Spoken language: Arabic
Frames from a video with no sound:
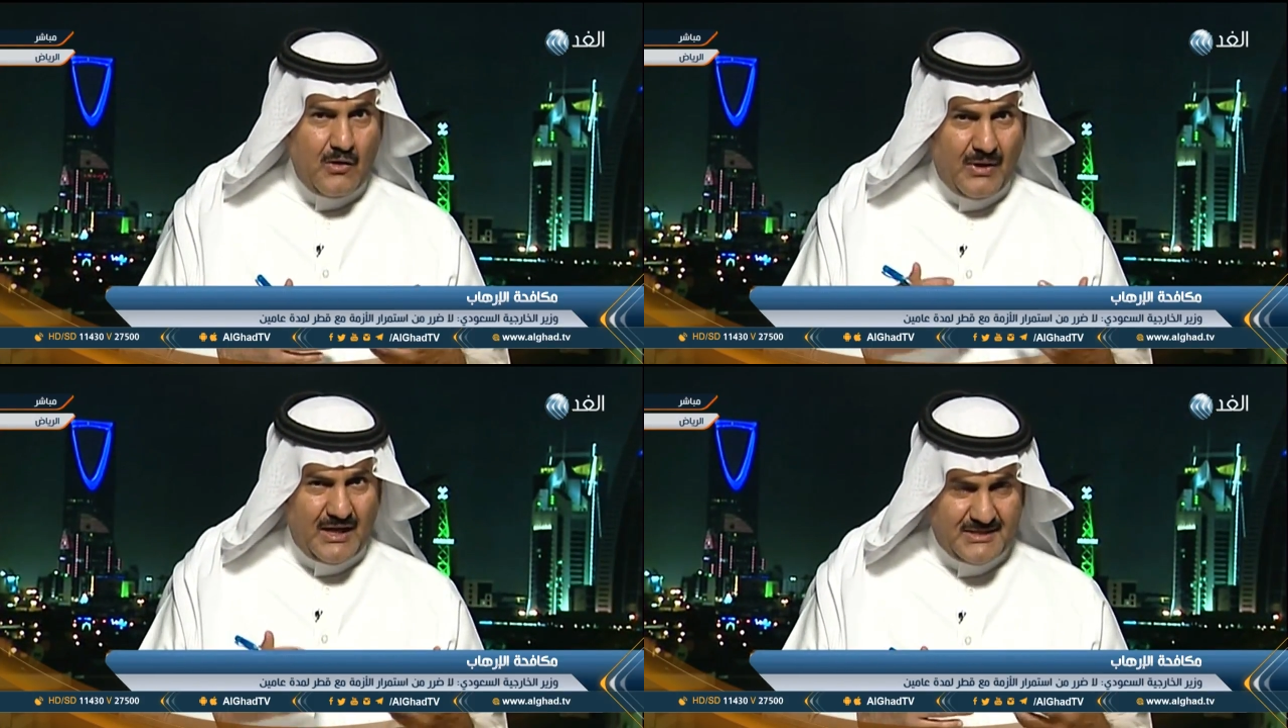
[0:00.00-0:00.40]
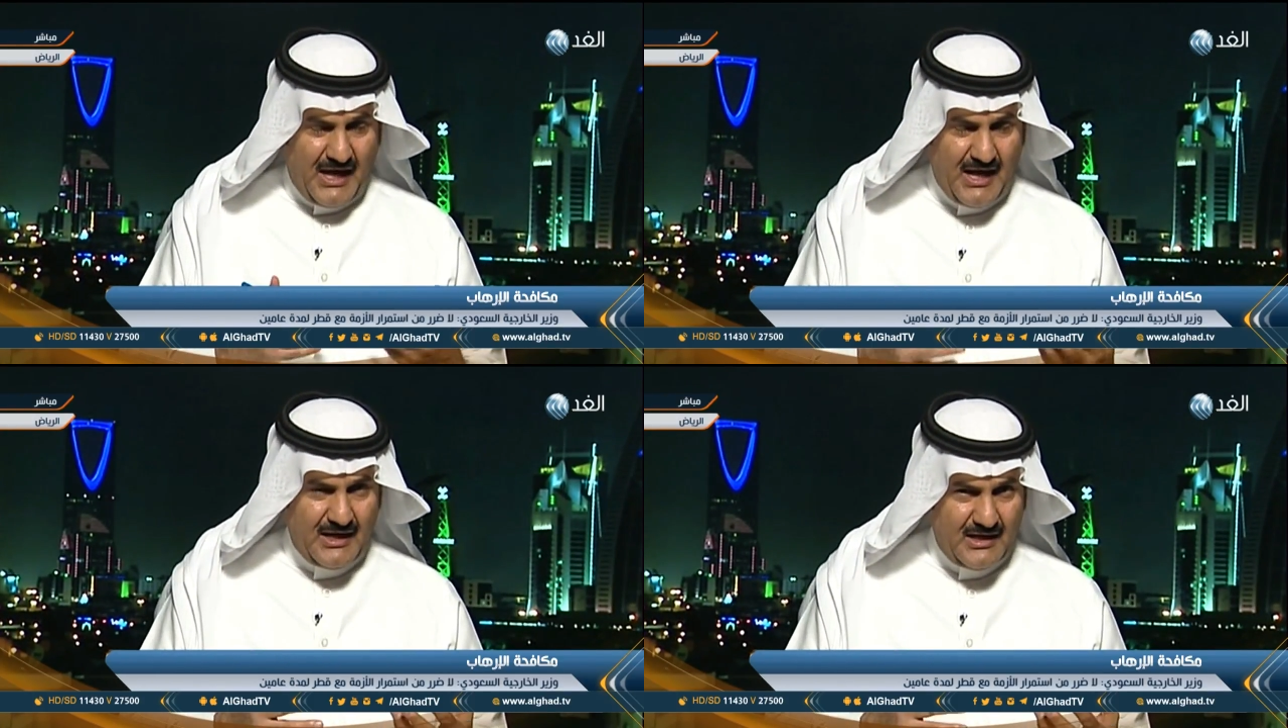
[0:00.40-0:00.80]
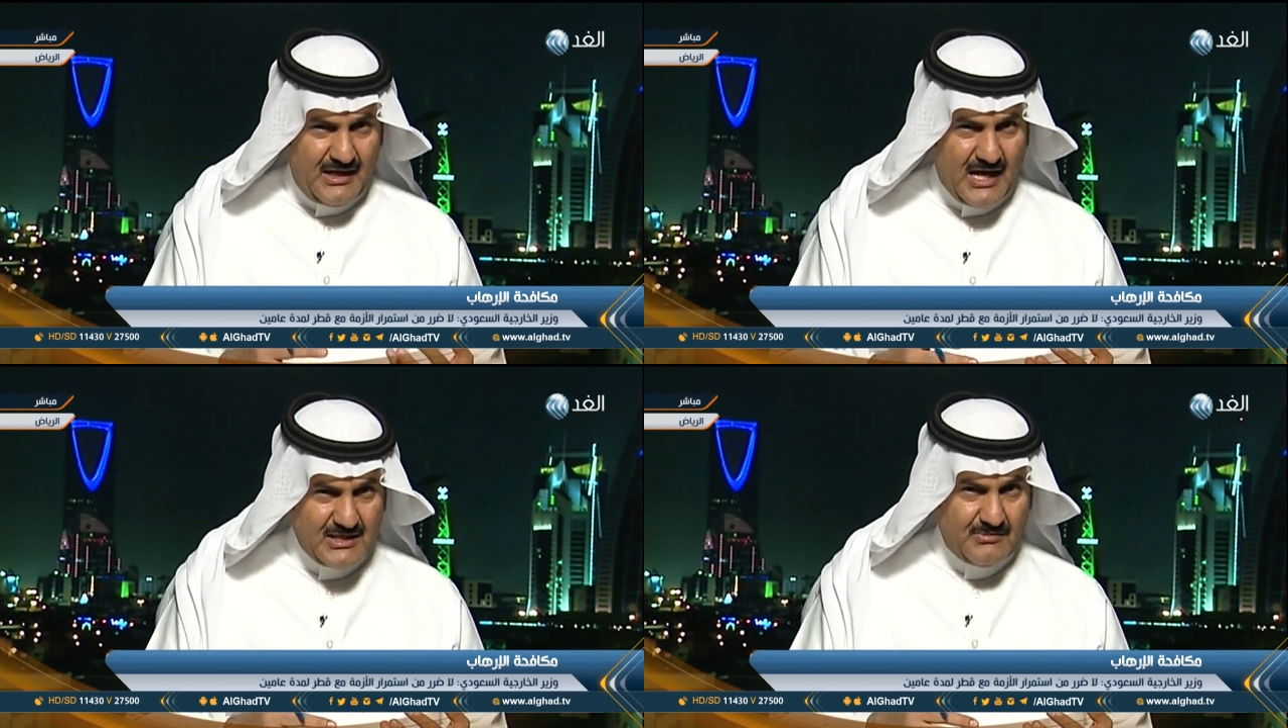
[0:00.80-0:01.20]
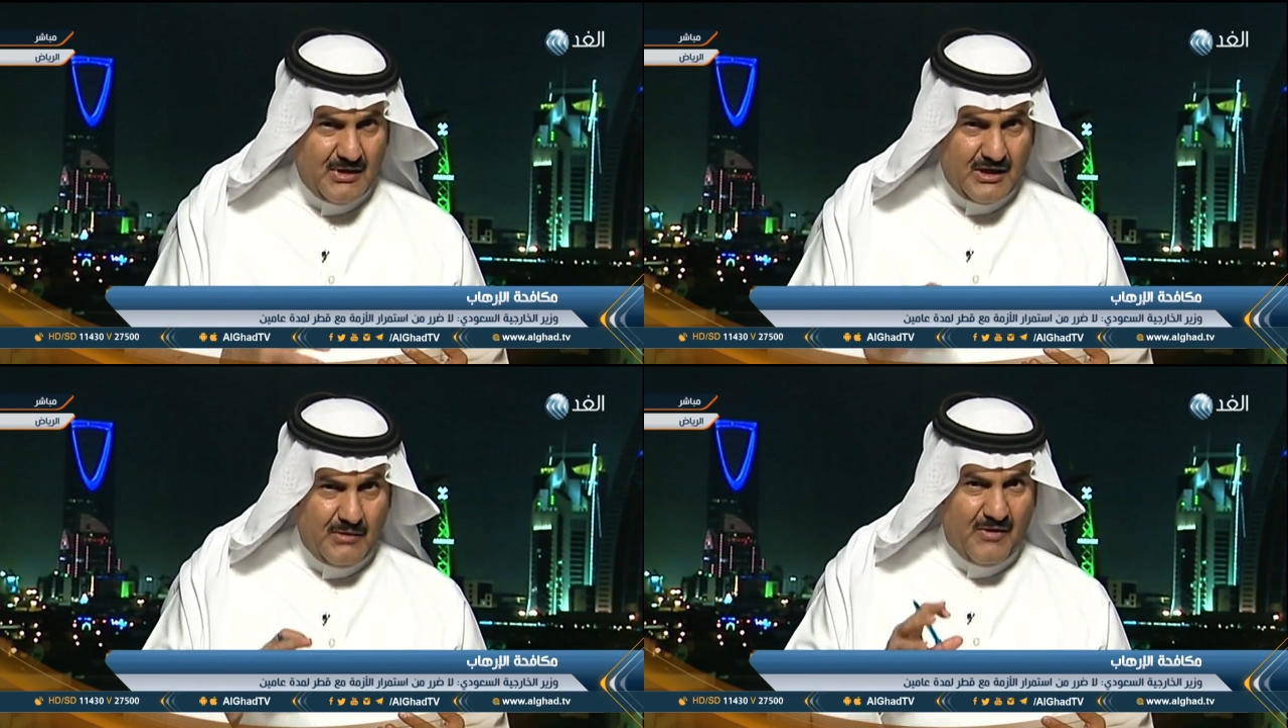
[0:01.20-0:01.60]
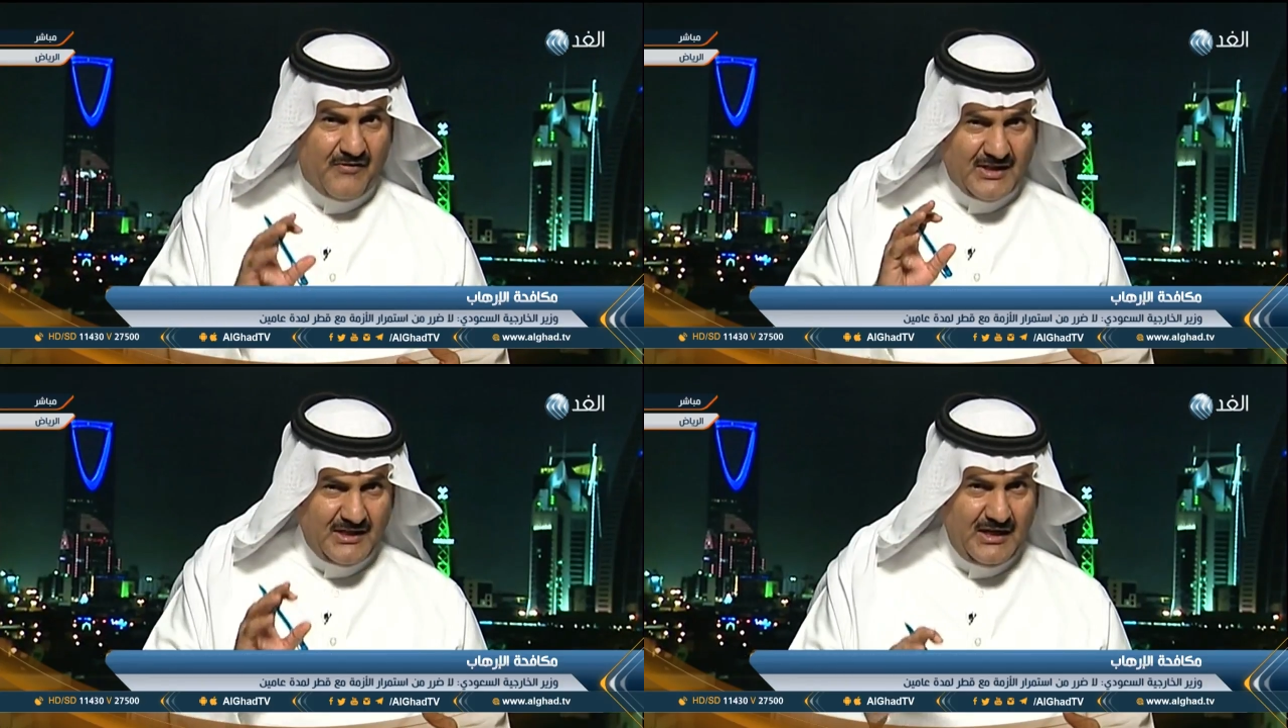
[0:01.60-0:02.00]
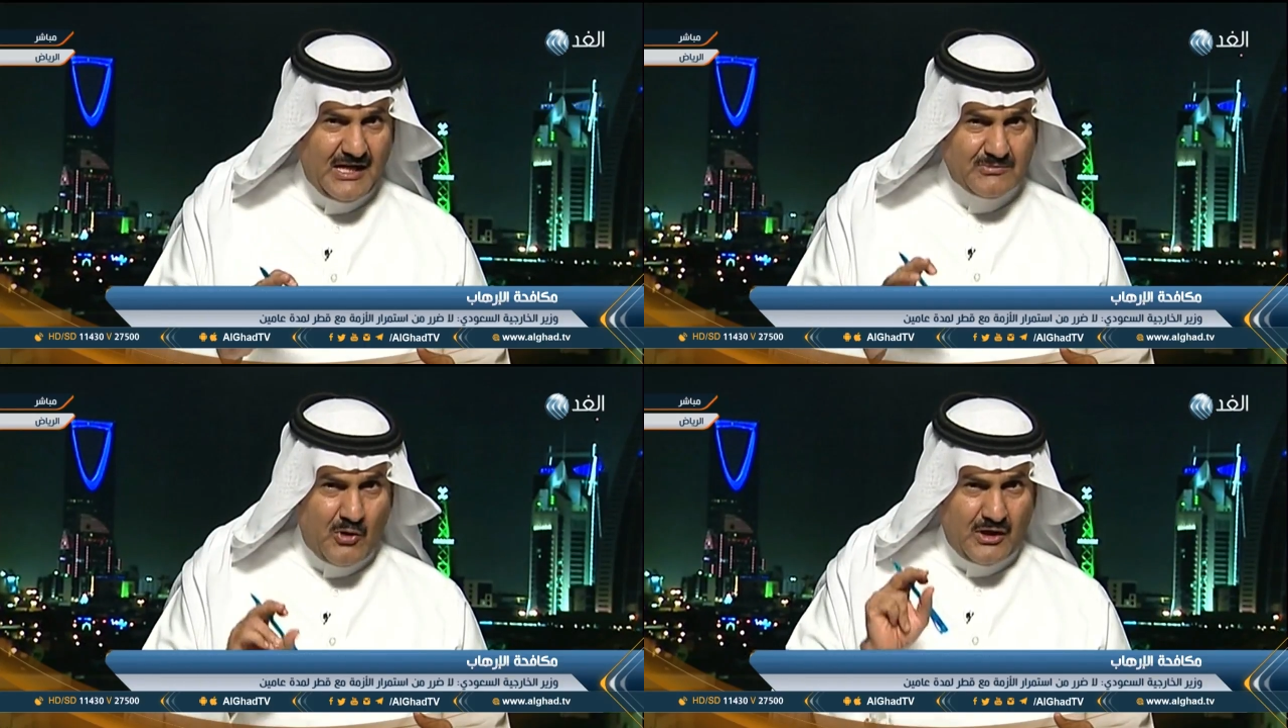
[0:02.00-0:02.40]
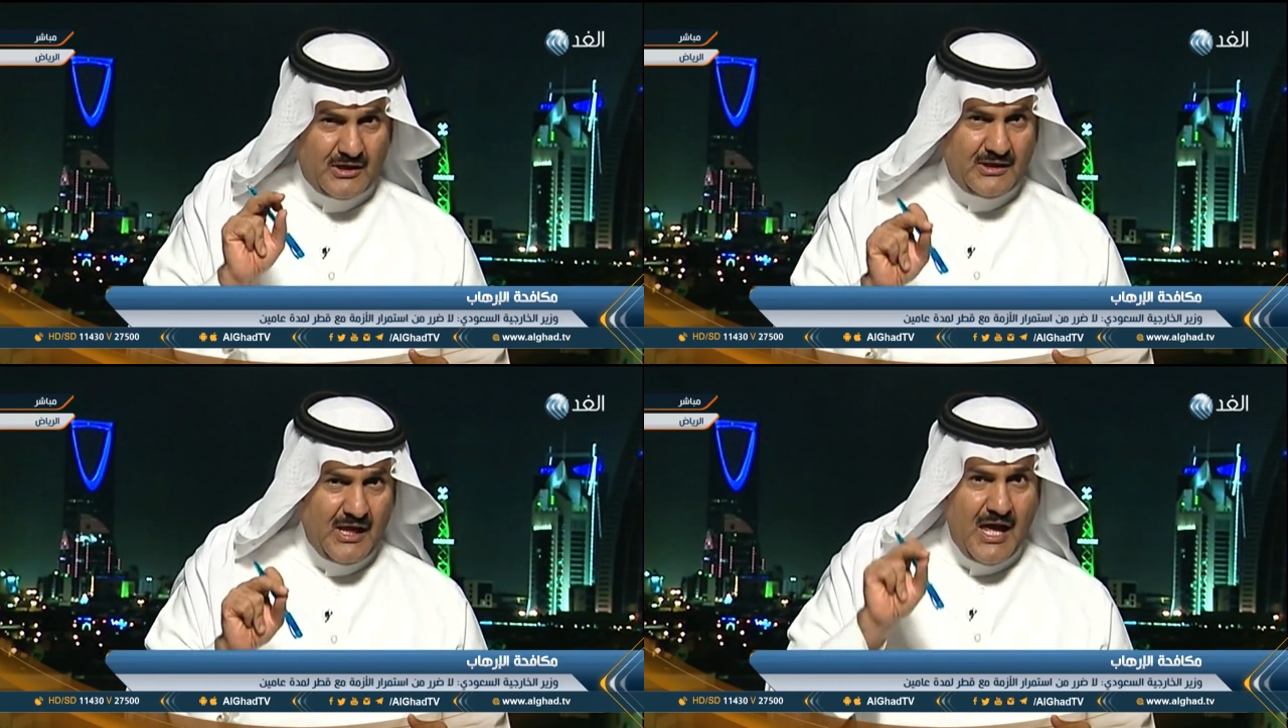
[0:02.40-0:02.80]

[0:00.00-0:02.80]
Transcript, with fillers: وليس حل الأزمة مفاتيح الأزمة أؤكد